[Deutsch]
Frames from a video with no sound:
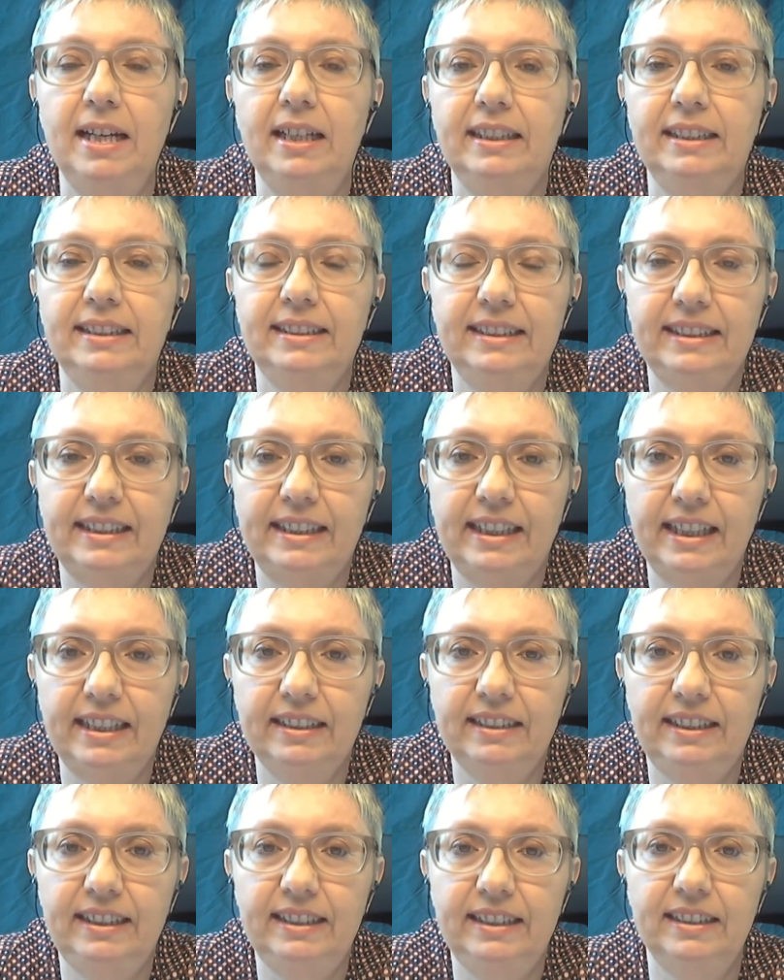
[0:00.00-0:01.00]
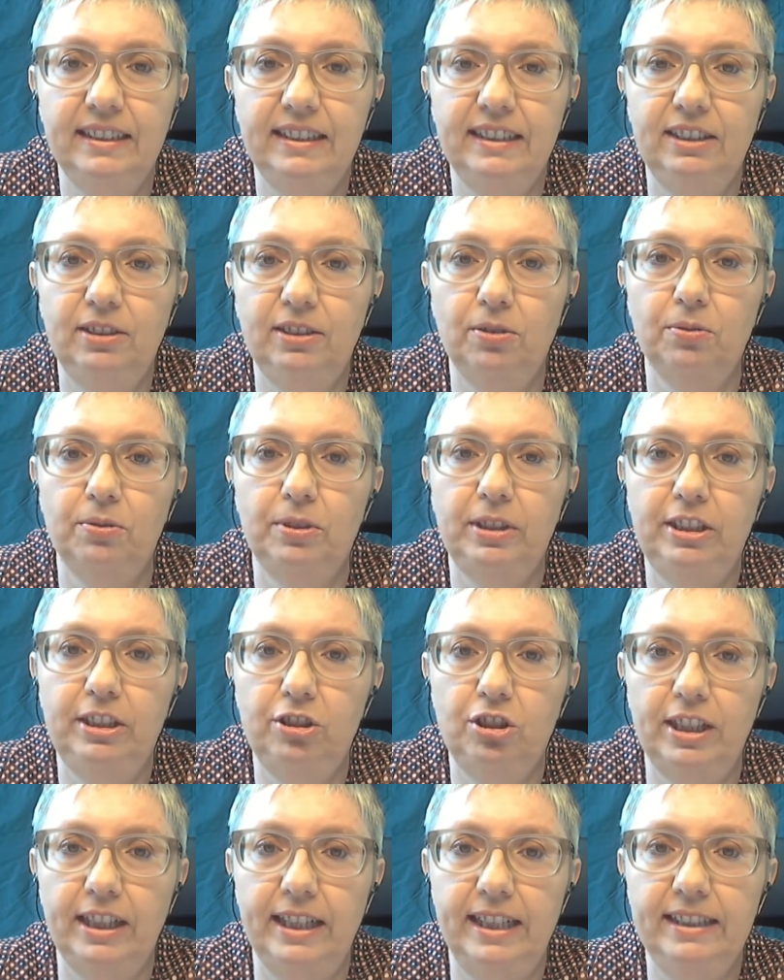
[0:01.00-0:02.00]
die sich gegen diese Ideologie
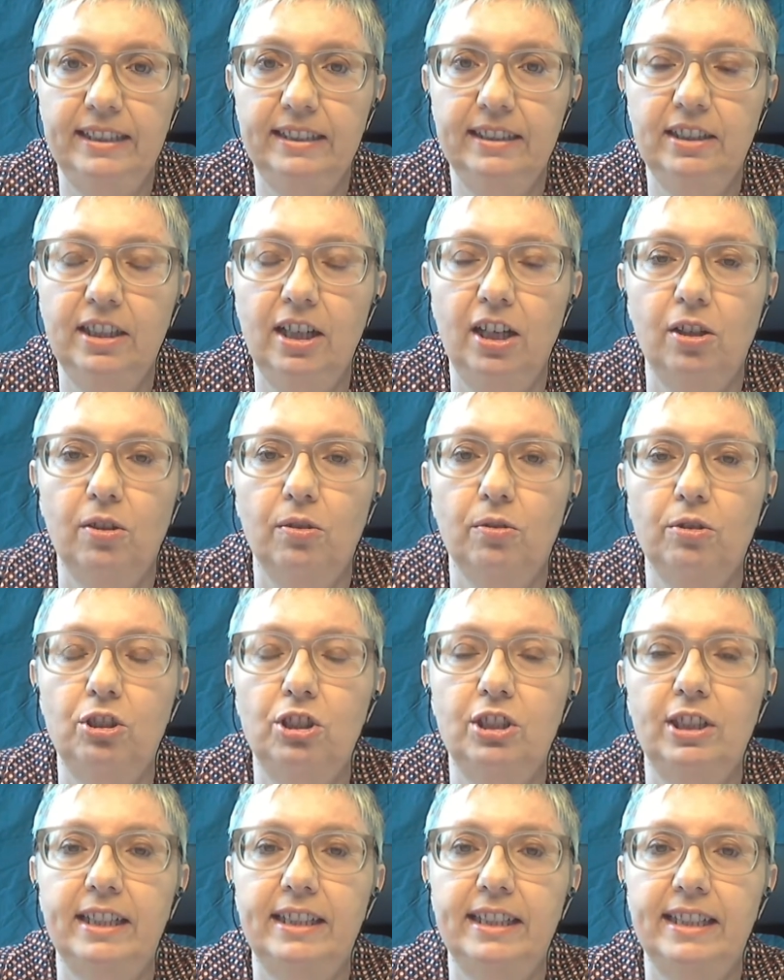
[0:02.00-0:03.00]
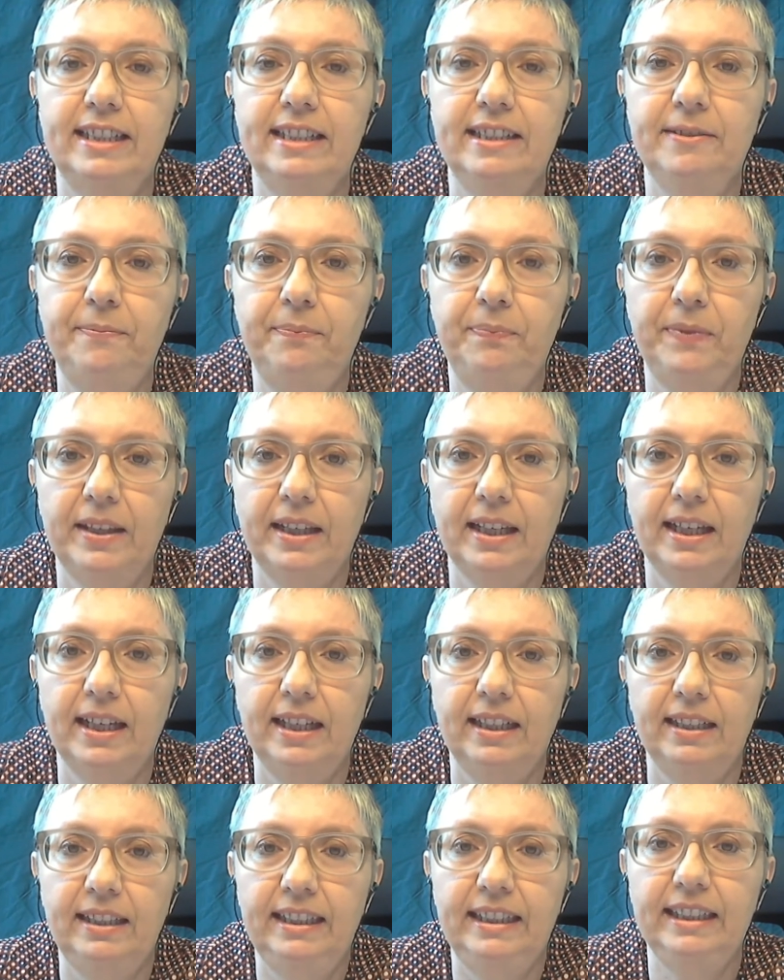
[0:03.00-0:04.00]
stellten und stattdessen
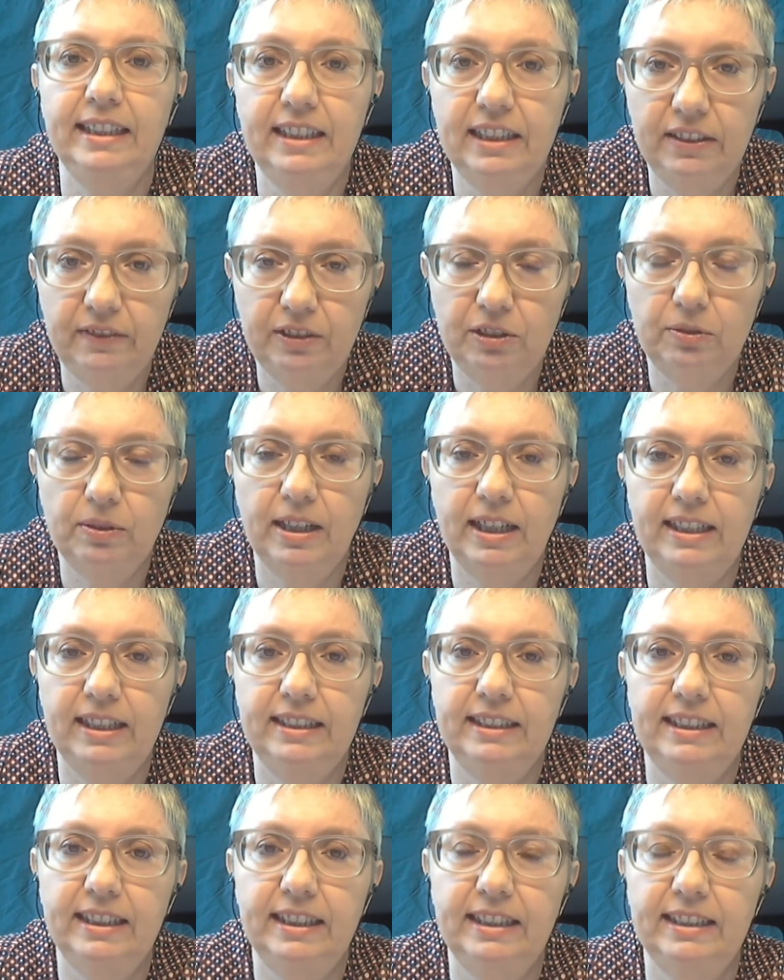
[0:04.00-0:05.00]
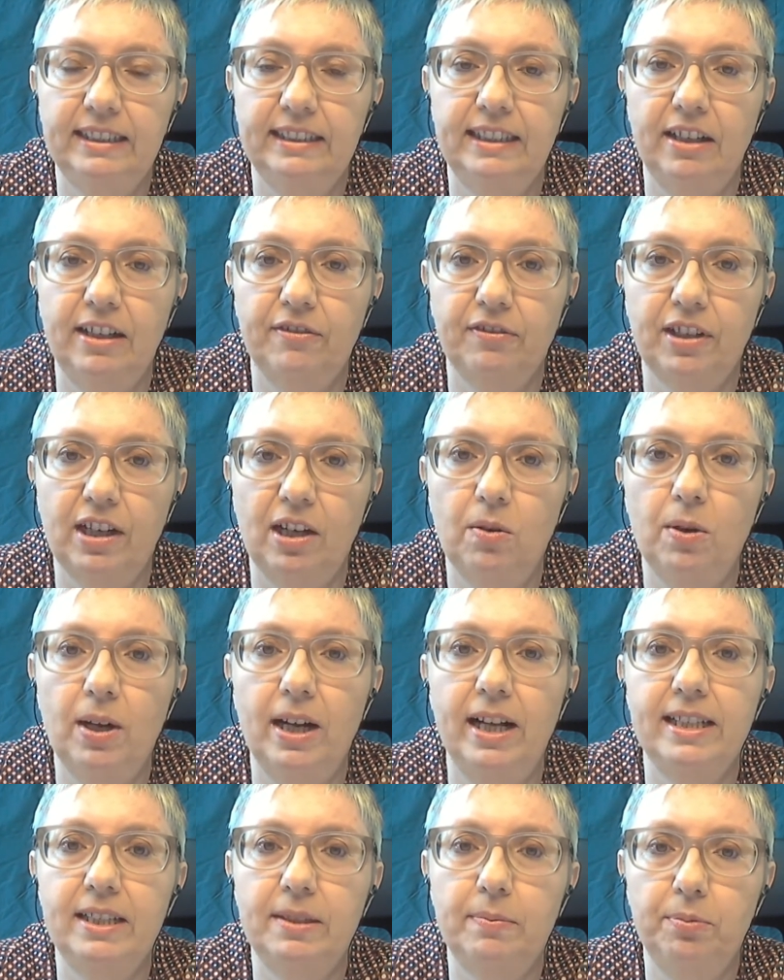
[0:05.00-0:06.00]
die Individualität der Frau
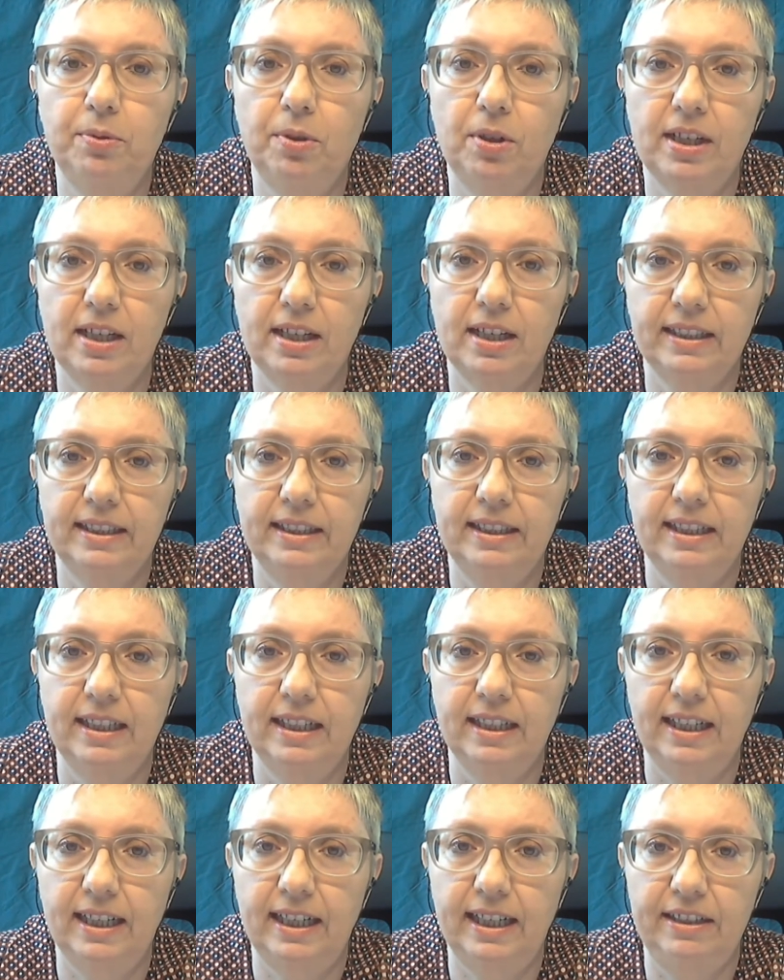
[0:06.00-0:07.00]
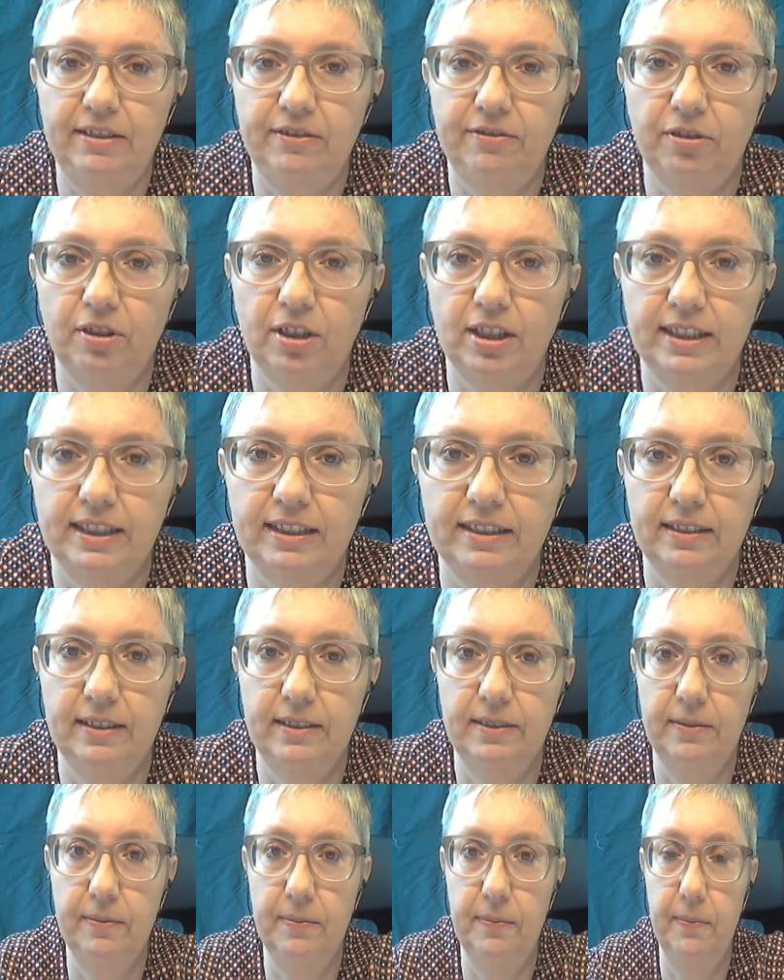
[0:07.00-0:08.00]
als Bürgerin
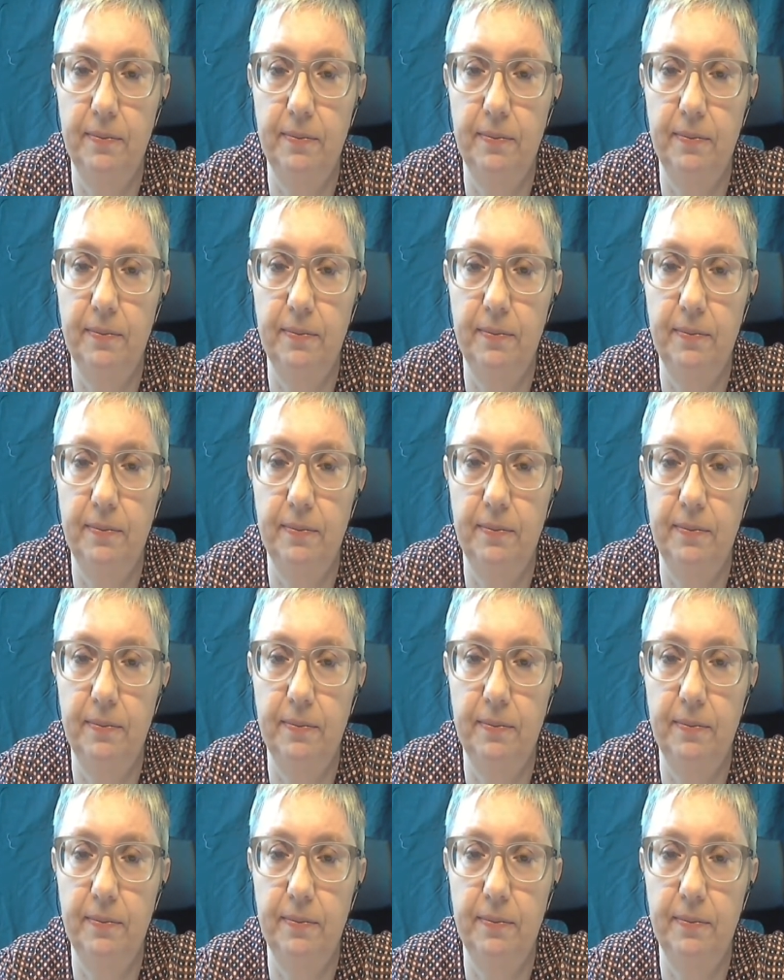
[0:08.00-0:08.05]
einforderten.